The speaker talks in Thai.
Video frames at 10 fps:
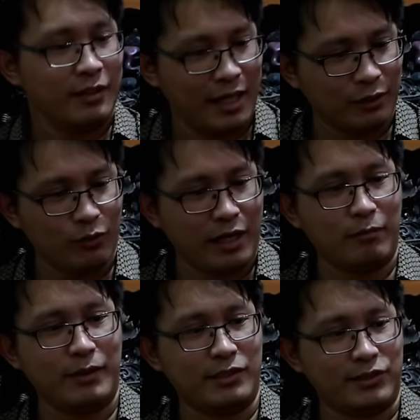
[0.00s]
ถ้าตรงนั้
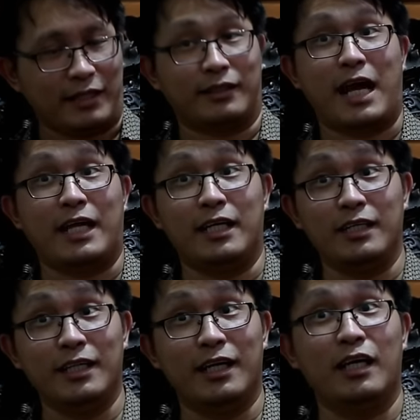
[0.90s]
นมีสัตว์ตาย
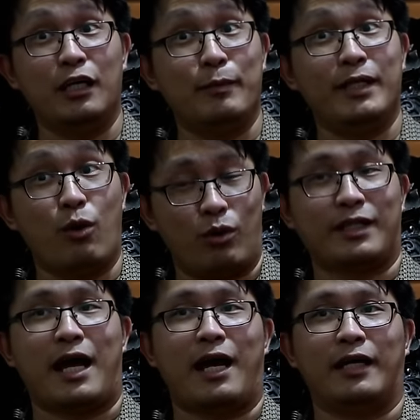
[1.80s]
เยอะๆหรือมีนก
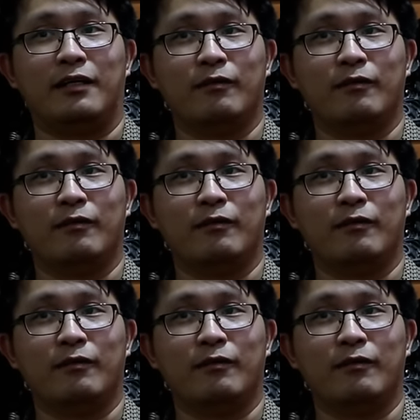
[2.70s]
ตาย